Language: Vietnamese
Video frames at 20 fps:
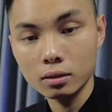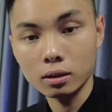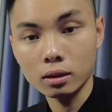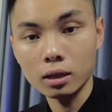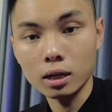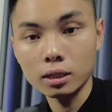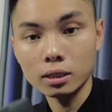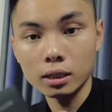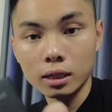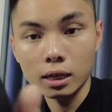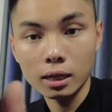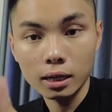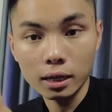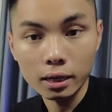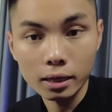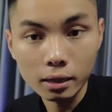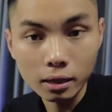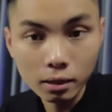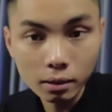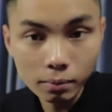thì đây chính là
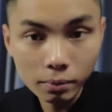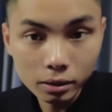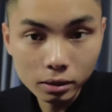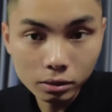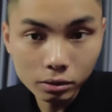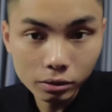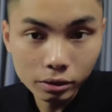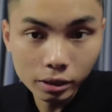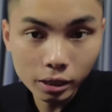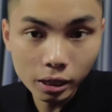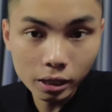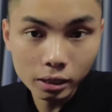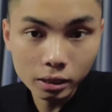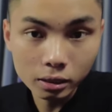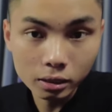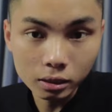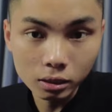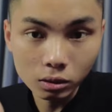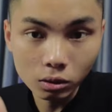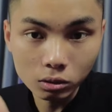cái ờ, battery cây,
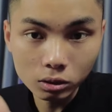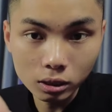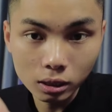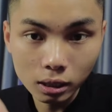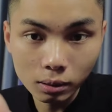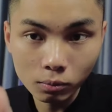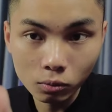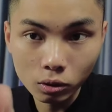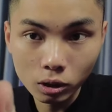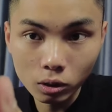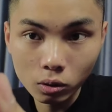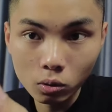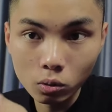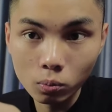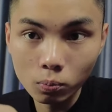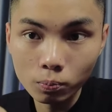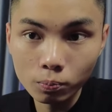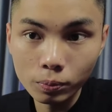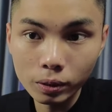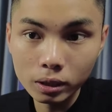thì nó chỉ là một cái
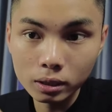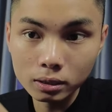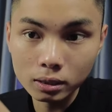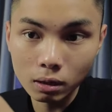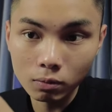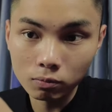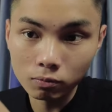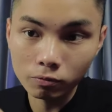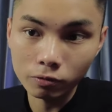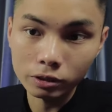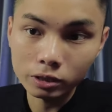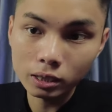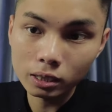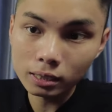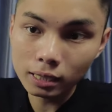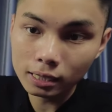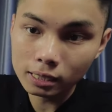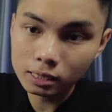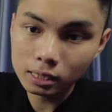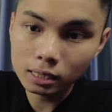cục pin dọc với
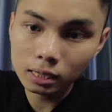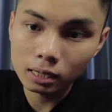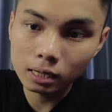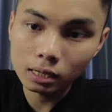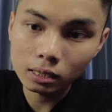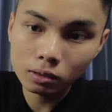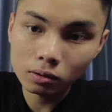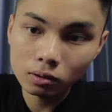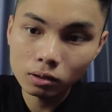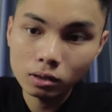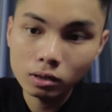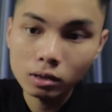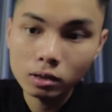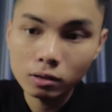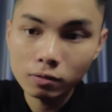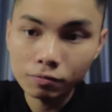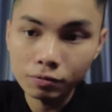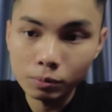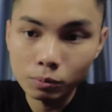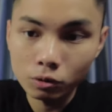chân tai c ở đây thôi
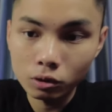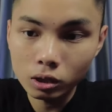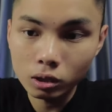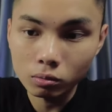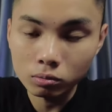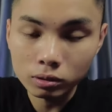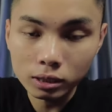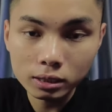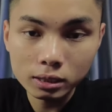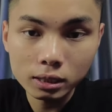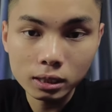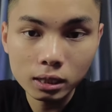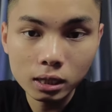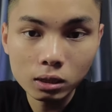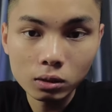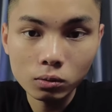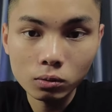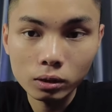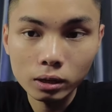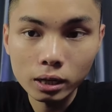và một cổng tai c
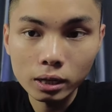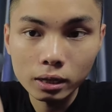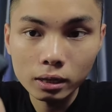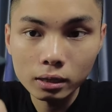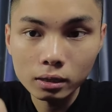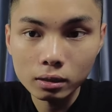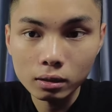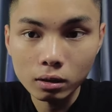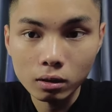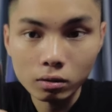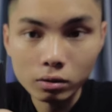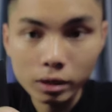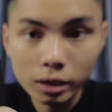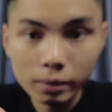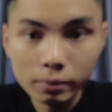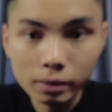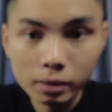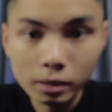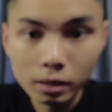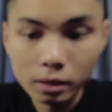kết nối ở đây nó như
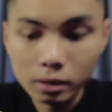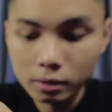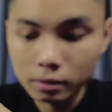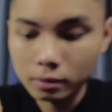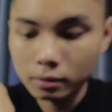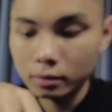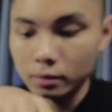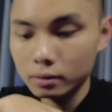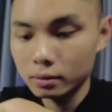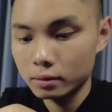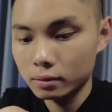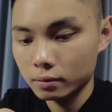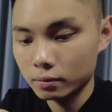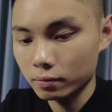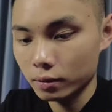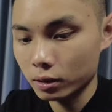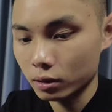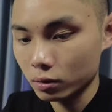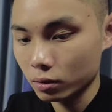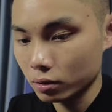em nhìn thấy
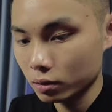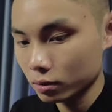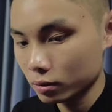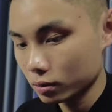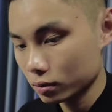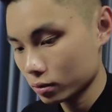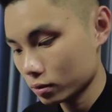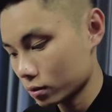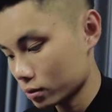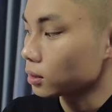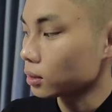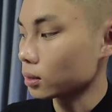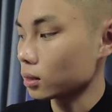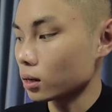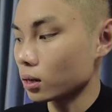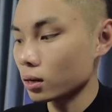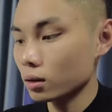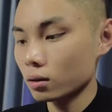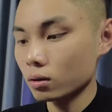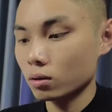vậy thôi
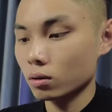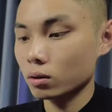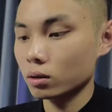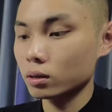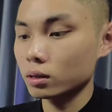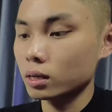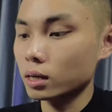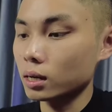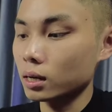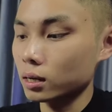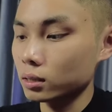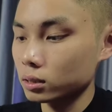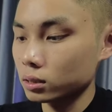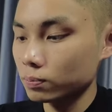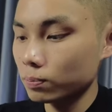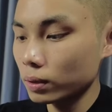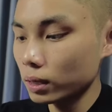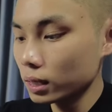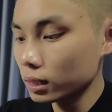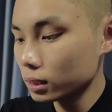ờ, ờ, à, còn uh,
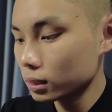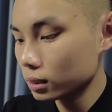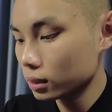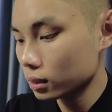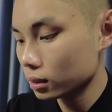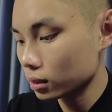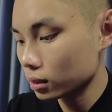split uh,